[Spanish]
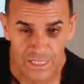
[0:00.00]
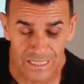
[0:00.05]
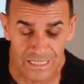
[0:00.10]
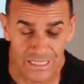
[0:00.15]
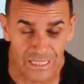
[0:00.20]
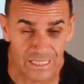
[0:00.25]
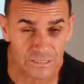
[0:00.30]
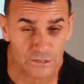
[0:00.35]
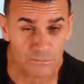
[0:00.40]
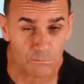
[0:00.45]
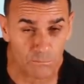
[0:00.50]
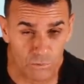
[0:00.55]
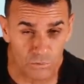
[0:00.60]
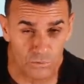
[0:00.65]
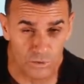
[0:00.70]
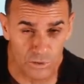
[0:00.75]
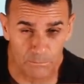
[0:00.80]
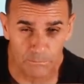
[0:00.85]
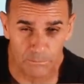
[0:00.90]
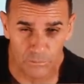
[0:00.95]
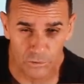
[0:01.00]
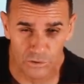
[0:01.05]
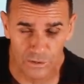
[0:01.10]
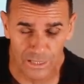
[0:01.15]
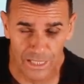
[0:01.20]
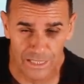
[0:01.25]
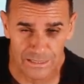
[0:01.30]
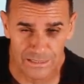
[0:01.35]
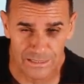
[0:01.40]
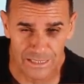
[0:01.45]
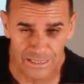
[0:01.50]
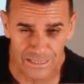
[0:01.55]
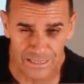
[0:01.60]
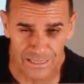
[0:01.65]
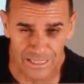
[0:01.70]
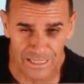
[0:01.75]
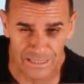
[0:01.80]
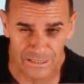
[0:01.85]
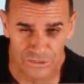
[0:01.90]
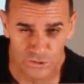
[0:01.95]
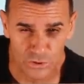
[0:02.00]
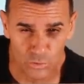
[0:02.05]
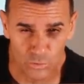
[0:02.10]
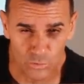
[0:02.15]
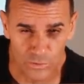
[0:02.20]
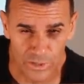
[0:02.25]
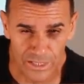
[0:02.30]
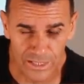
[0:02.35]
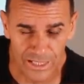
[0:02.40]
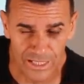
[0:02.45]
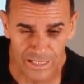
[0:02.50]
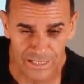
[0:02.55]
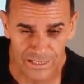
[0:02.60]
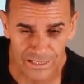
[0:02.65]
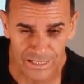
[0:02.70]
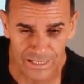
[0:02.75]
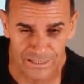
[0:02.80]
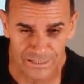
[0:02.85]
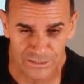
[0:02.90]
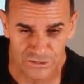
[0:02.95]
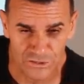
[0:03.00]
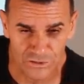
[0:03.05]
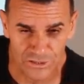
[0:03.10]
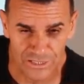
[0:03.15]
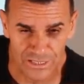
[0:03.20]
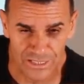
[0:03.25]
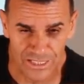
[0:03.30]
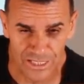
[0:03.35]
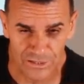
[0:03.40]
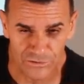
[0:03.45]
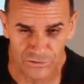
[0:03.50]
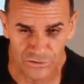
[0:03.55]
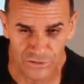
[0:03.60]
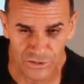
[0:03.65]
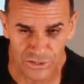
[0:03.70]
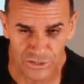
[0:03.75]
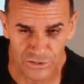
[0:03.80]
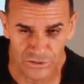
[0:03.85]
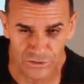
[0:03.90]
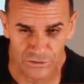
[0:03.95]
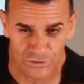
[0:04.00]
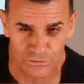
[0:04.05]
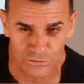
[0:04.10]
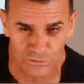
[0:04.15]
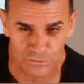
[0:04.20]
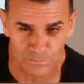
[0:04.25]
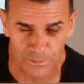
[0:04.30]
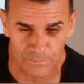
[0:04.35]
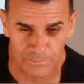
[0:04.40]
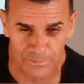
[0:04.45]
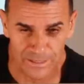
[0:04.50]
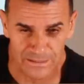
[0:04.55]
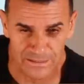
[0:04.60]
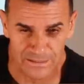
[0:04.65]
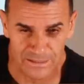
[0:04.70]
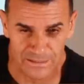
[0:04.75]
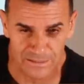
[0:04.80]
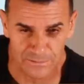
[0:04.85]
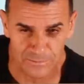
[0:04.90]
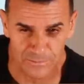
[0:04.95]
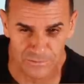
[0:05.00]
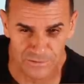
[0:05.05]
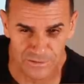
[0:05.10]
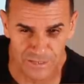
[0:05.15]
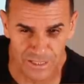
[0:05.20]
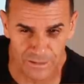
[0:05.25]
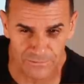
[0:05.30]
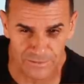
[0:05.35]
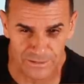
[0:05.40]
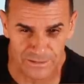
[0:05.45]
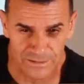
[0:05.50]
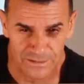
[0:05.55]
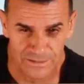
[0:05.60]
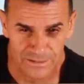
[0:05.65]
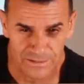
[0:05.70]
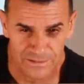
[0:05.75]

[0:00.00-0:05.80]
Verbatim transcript: Y que es muy importante ir a la escuela, le han hecho creer a los niños, los papás irresponsables.